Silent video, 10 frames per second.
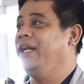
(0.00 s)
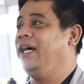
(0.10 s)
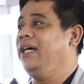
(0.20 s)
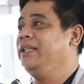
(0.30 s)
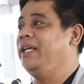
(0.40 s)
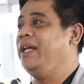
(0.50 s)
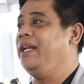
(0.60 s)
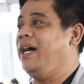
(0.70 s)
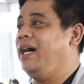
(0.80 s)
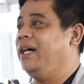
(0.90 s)
na din
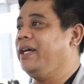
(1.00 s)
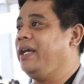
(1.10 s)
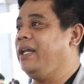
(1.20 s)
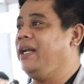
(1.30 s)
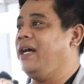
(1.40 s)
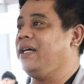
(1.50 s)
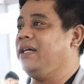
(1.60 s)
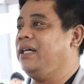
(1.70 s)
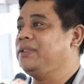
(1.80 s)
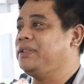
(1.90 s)
ang NLAC
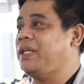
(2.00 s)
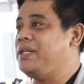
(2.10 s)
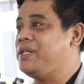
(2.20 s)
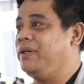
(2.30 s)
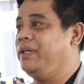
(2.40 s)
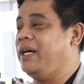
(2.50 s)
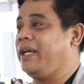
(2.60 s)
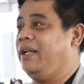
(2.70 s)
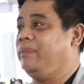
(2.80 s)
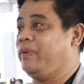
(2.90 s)
Association ng
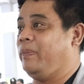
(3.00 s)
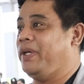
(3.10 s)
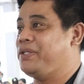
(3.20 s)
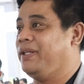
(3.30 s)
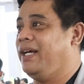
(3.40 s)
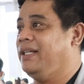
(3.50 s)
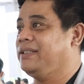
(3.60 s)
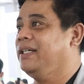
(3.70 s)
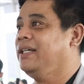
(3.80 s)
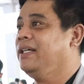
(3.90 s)
Health
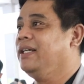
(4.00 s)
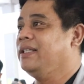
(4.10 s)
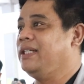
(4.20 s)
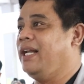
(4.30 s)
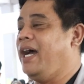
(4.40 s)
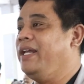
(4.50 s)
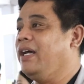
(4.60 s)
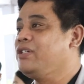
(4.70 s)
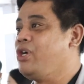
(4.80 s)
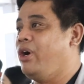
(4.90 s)
Professionals. Sila ay
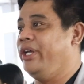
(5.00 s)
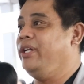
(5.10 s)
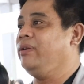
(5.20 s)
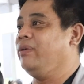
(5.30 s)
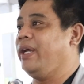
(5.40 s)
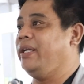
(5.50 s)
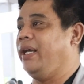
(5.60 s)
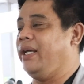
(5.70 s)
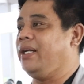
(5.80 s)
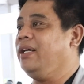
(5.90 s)
nag-join
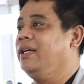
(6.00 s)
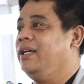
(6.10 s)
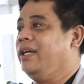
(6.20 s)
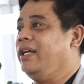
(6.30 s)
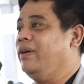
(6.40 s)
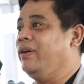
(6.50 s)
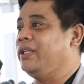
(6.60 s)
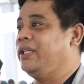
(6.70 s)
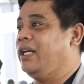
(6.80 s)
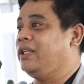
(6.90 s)
together in
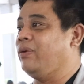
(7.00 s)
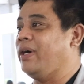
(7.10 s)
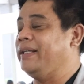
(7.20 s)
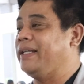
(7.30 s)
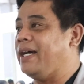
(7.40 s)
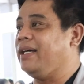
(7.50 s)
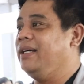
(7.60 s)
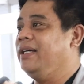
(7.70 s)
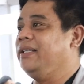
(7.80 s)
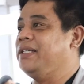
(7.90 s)
order to conduct
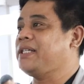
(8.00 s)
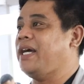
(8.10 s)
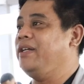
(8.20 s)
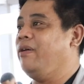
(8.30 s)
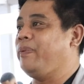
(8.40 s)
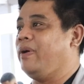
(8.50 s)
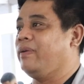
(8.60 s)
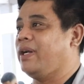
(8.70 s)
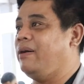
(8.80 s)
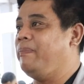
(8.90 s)
this kind of
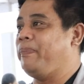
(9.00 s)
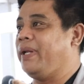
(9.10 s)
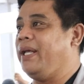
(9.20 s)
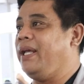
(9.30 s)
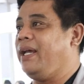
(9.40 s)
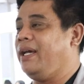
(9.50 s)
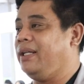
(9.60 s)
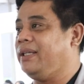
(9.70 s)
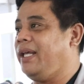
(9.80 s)
program, pre-health